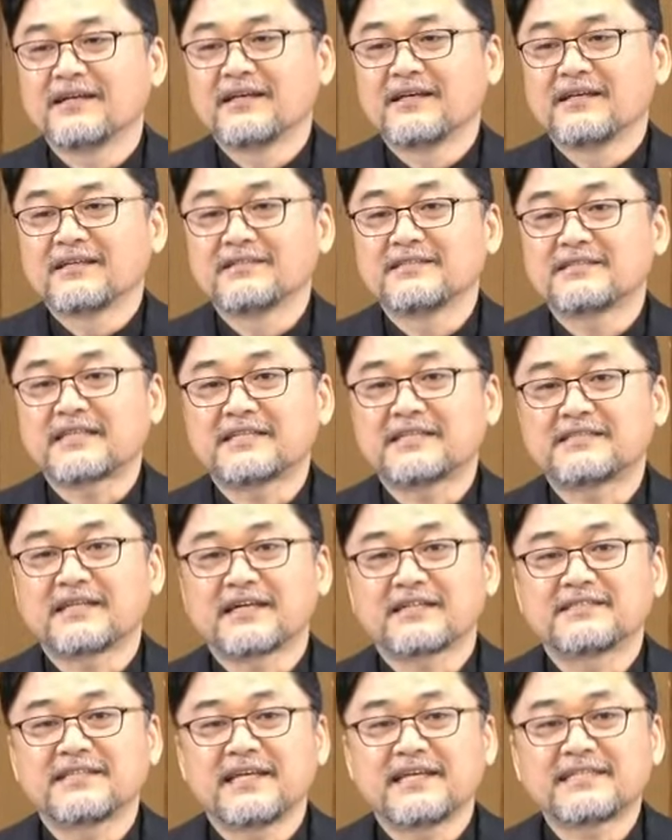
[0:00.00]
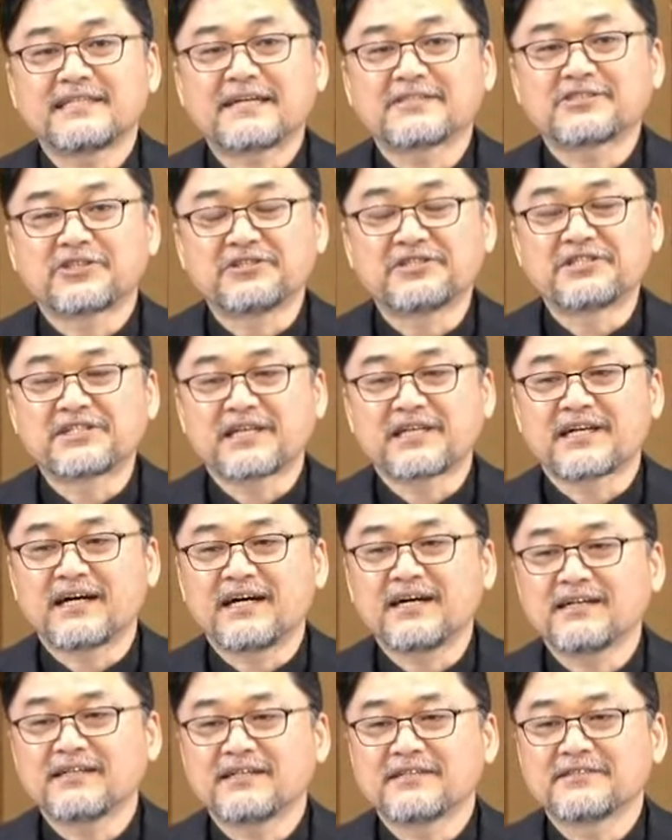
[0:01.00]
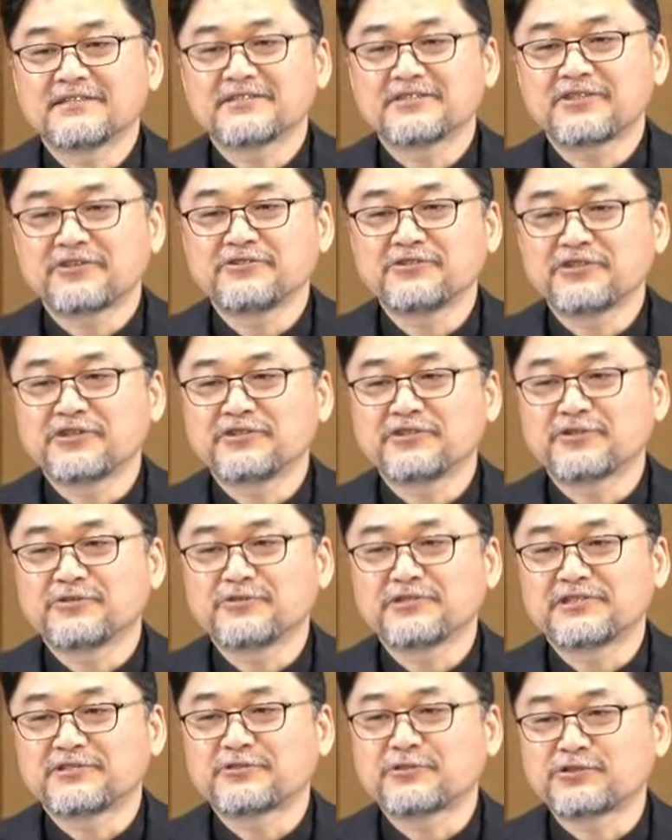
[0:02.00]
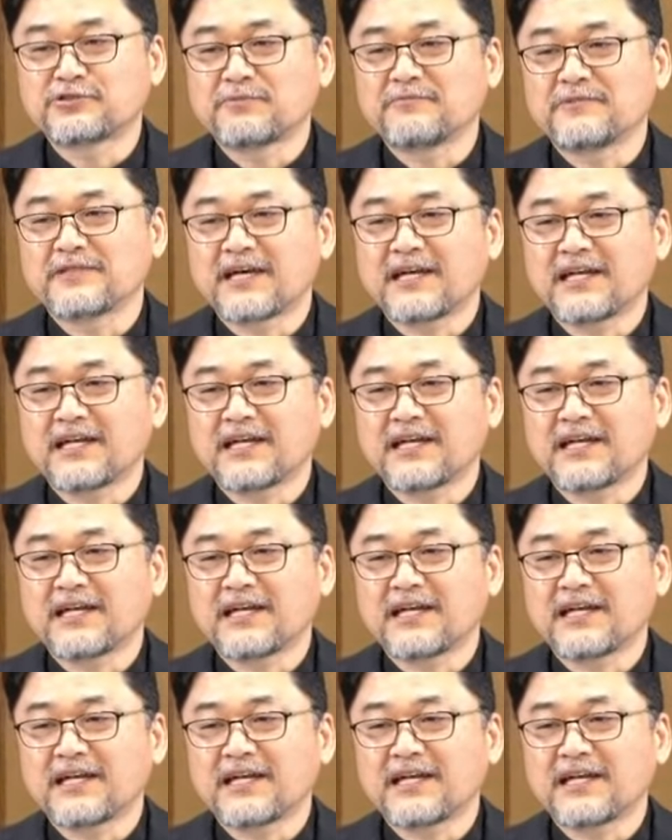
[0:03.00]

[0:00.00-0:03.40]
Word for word: 그 자체가 세상 전체가 성전이고 지성소입니다.